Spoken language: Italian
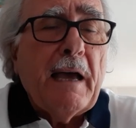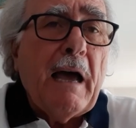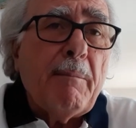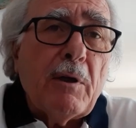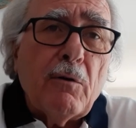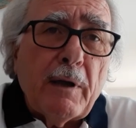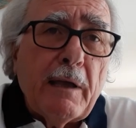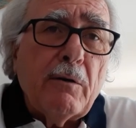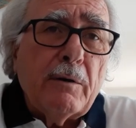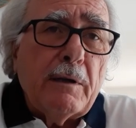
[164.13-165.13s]
a meno che
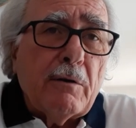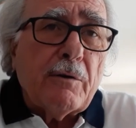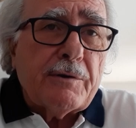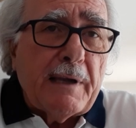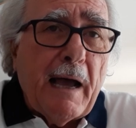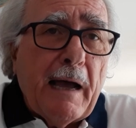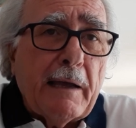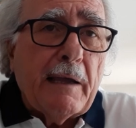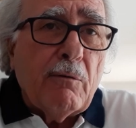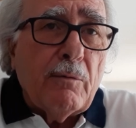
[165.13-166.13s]
non indossi
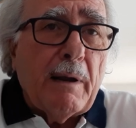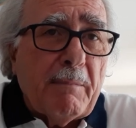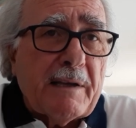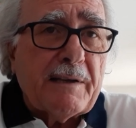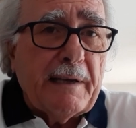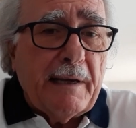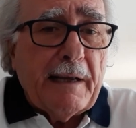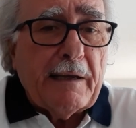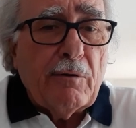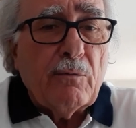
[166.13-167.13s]
anche una
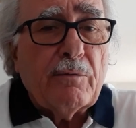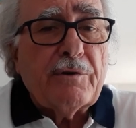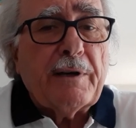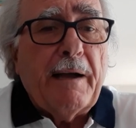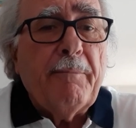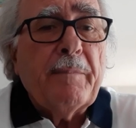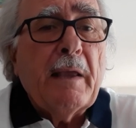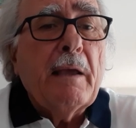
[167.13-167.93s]
mascherina chirurgica.